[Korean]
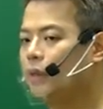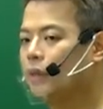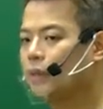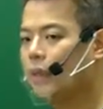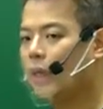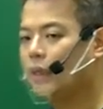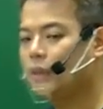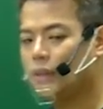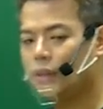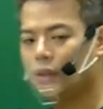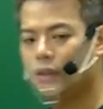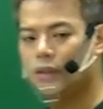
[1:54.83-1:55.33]

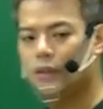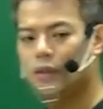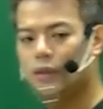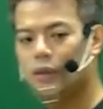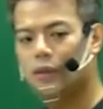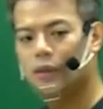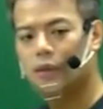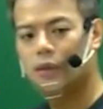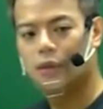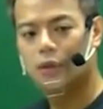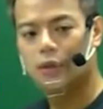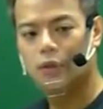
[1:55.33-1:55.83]
다시
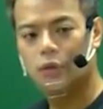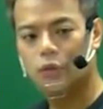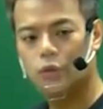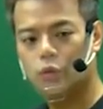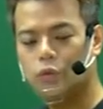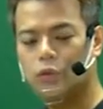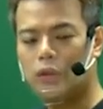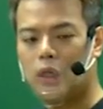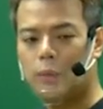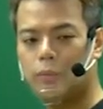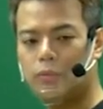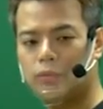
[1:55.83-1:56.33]

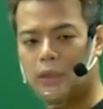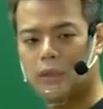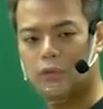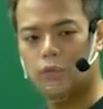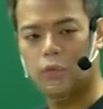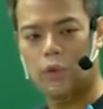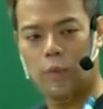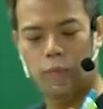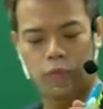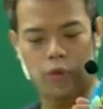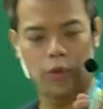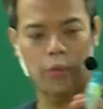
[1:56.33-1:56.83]
충당 부채
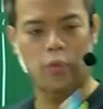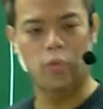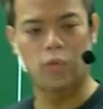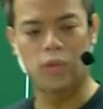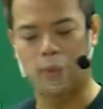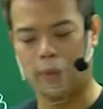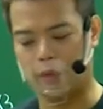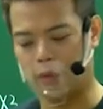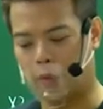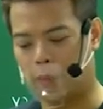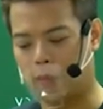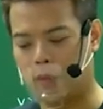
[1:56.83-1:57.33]
누가 물어 어느
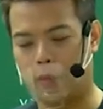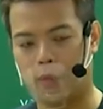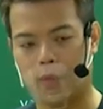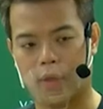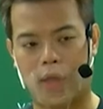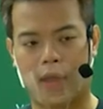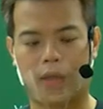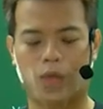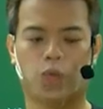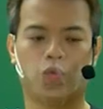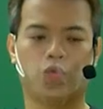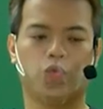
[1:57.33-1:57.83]
집한테 엄마 물어.
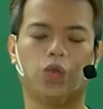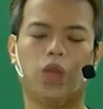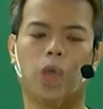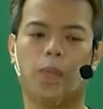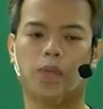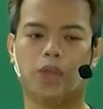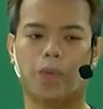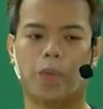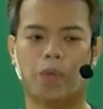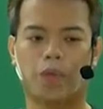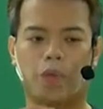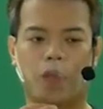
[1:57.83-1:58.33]
야너 충당
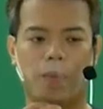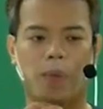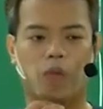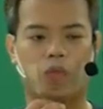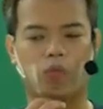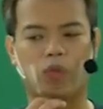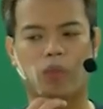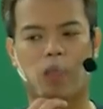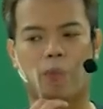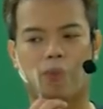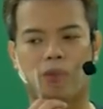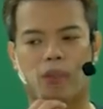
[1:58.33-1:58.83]
부채 배웠다며?
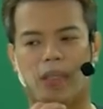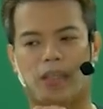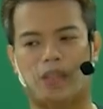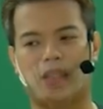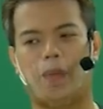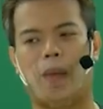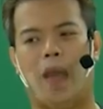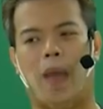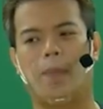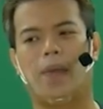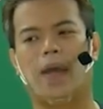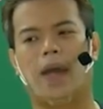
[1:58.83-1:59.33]
충당 부채 이게
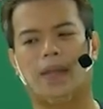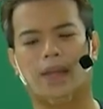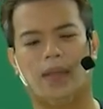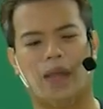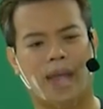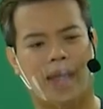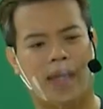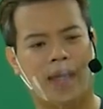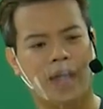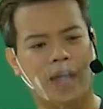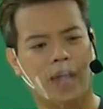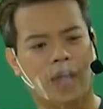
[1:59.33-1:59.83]
참
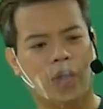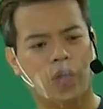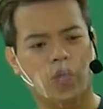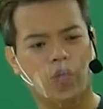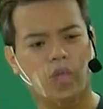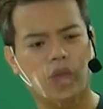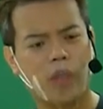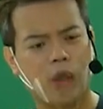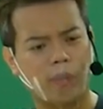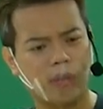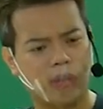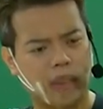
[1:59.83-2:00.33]
애매한데
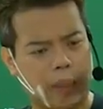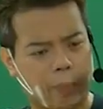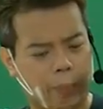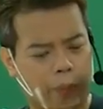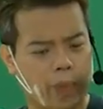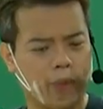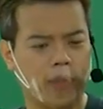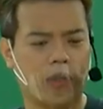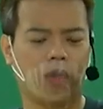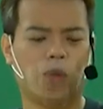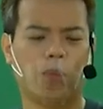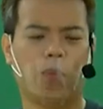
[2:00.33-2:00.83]
충당 부채가
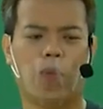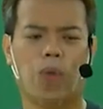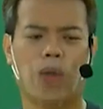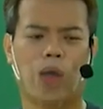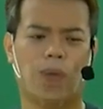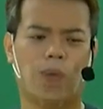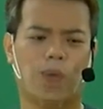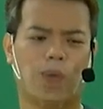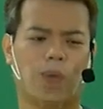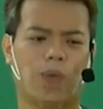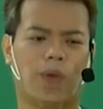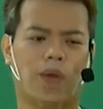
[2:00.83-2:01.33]
뭐니? 그럼 뭐라
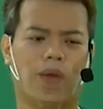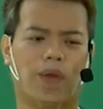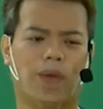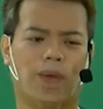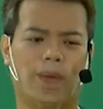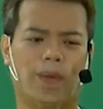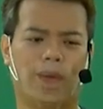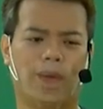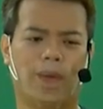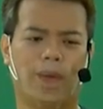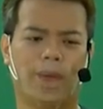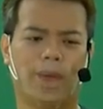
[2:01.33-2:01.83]
그럴
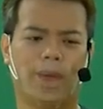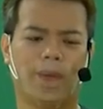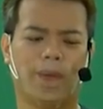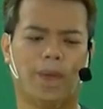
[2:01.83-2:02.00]
거예요.